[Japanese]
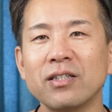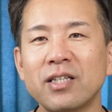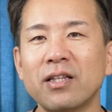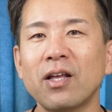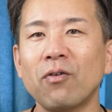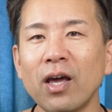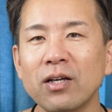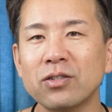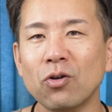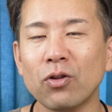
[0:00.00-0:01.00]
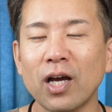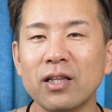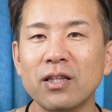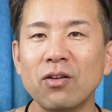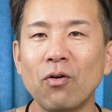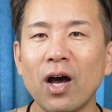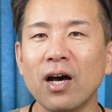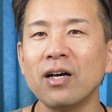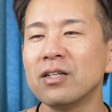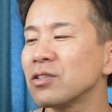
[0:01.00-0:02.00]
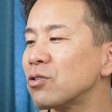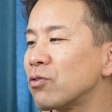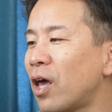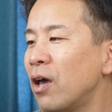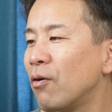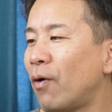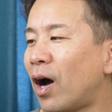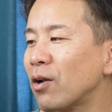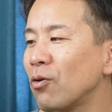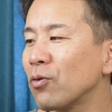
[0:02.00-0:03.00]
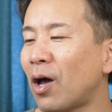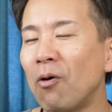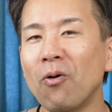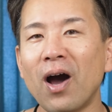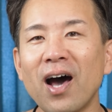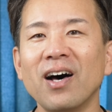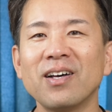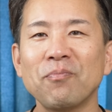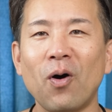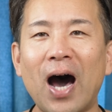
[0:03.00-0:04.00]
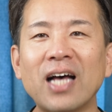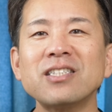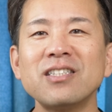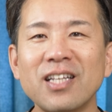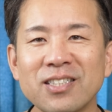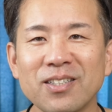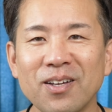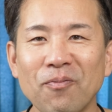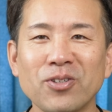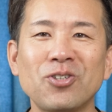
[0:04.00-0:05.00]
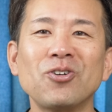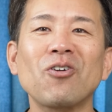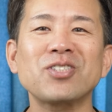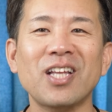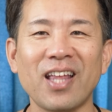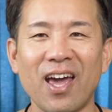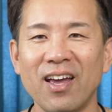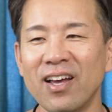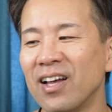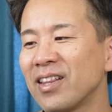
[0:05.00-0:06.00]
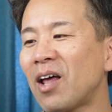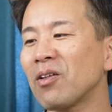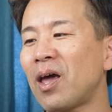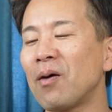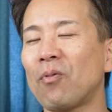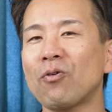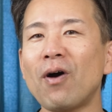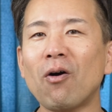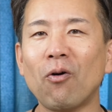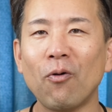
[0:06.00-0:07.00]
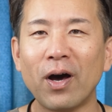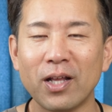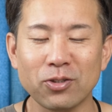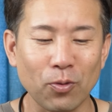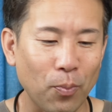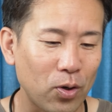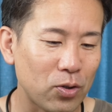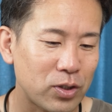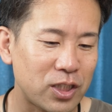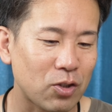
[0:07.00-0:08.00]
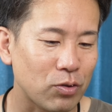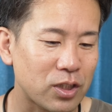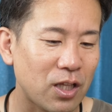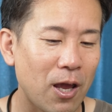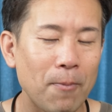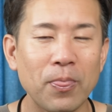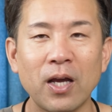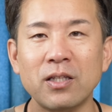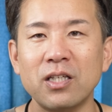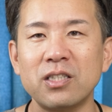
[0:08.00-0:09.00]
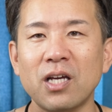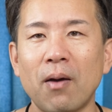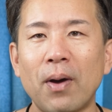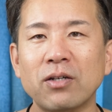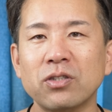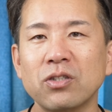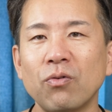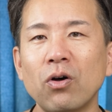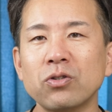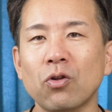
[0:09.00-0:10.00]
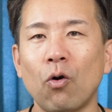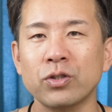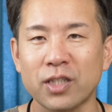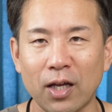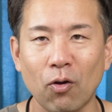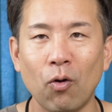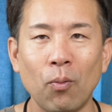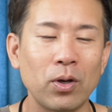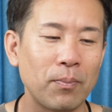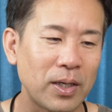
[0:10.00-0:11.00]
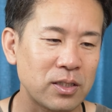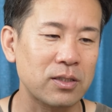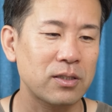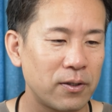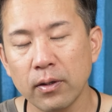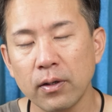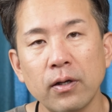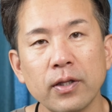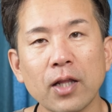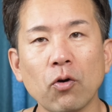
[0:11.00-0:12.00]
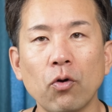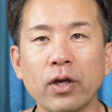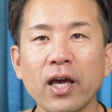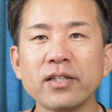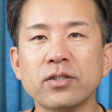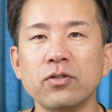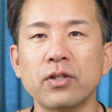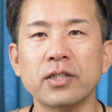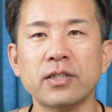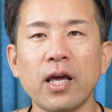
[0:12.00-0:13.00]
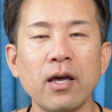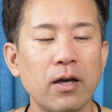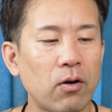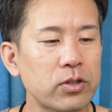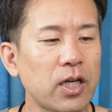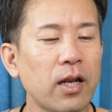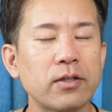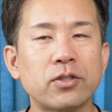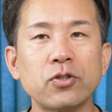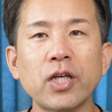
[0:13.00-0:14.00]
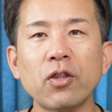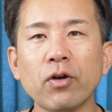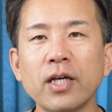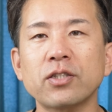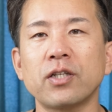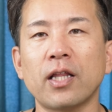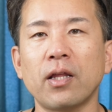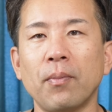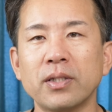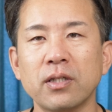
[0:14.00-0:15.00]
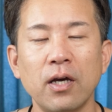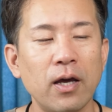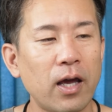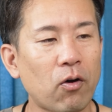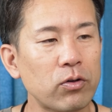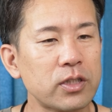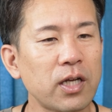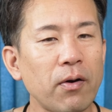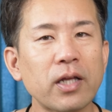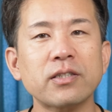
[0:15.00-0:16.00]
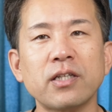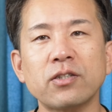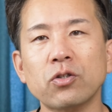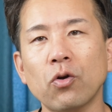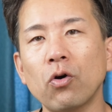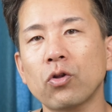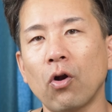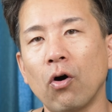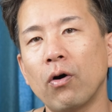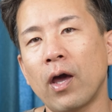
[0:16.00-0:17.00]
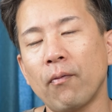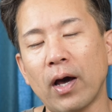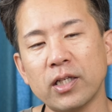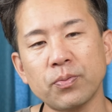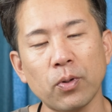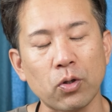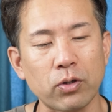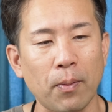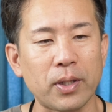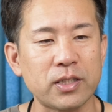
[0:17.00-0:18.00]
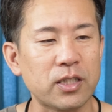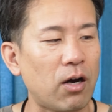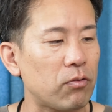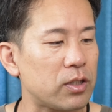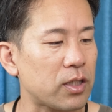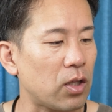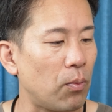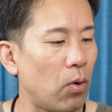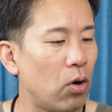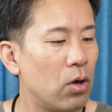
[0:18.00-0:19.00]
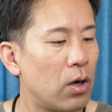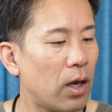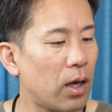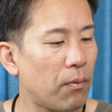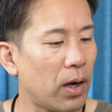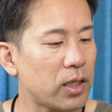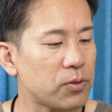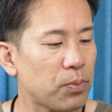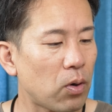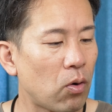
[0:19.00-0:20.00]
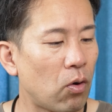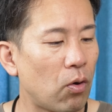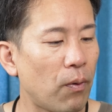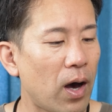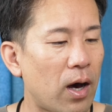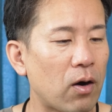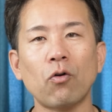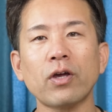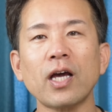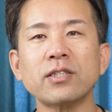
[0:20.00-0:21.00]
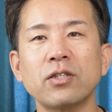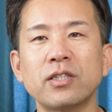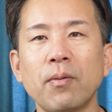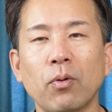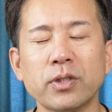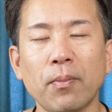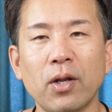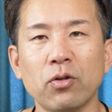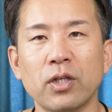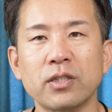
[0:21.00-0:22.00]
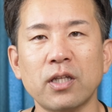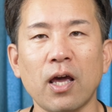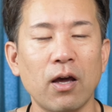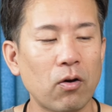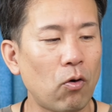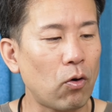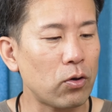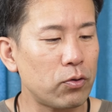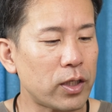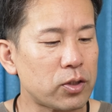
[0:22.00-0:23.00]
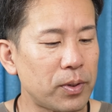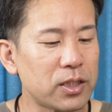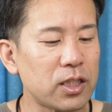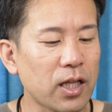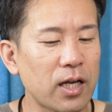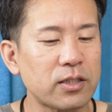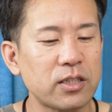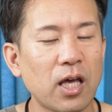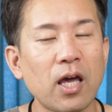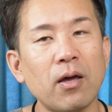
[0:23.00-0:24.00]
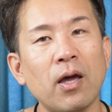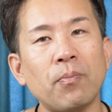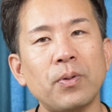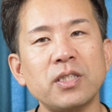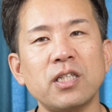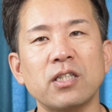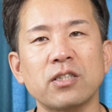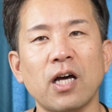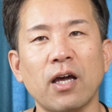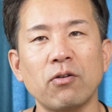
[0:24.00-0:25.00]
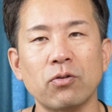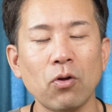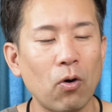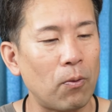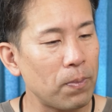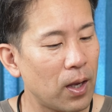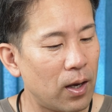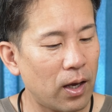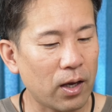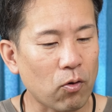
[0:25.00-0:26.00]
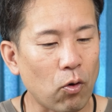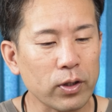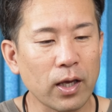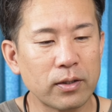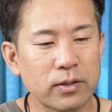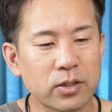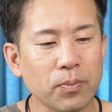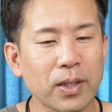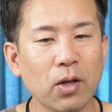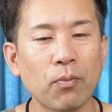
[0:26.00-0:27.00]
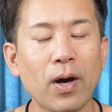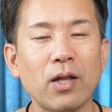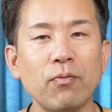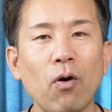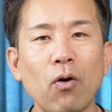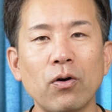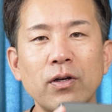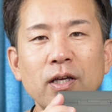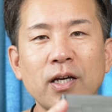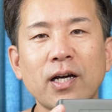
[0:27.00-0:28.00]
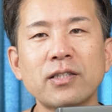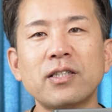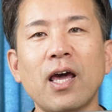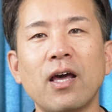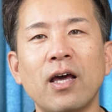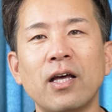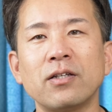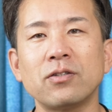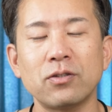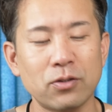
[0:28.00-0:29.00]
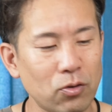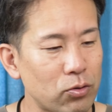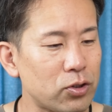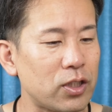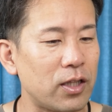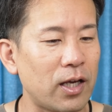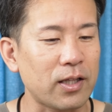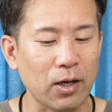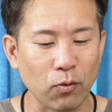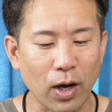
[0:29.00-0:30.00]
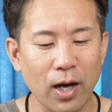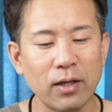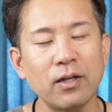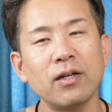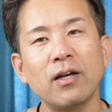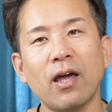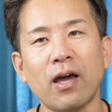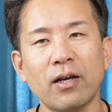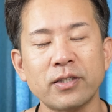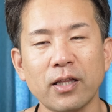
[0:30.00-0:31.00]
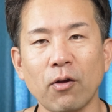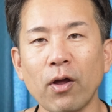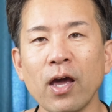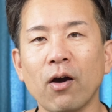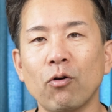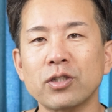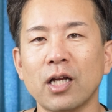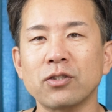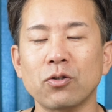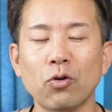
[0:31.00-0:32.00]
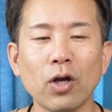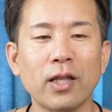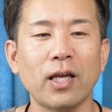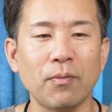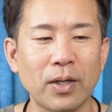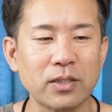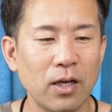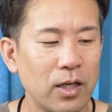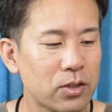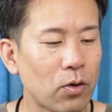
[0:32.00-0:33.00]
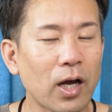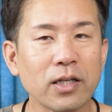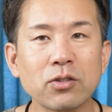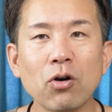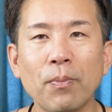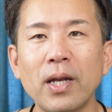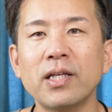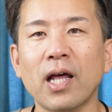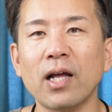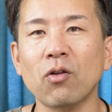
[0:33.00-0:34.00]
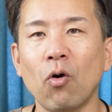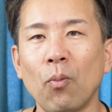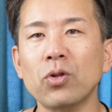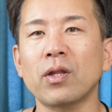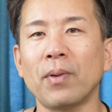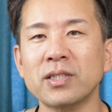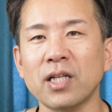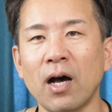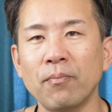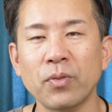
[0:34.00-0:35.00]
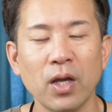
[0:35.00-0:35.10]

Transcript: 設定のね状態っていうのがすぐね分かるような方がもう安心ですもう収録しててなので僕はここはねちょっとポイント1として DJI m a r 2をちょっと押したいと思いますで、あとこのケースですね。こちらね、充電のケースになっています。えこちらはですね、ちょっとロードの、えワイヤレスプロと比べて違うんですけども、えワイヤレスプロの方は、このケースに全部収めるとですね、ここの USB-C 端子で、え PC につなげると、えここで全てのファイルを一括で、え送受信できたりとか、え設定をね、変更したりすることができます。それがね、すごく便利だなと思ってました。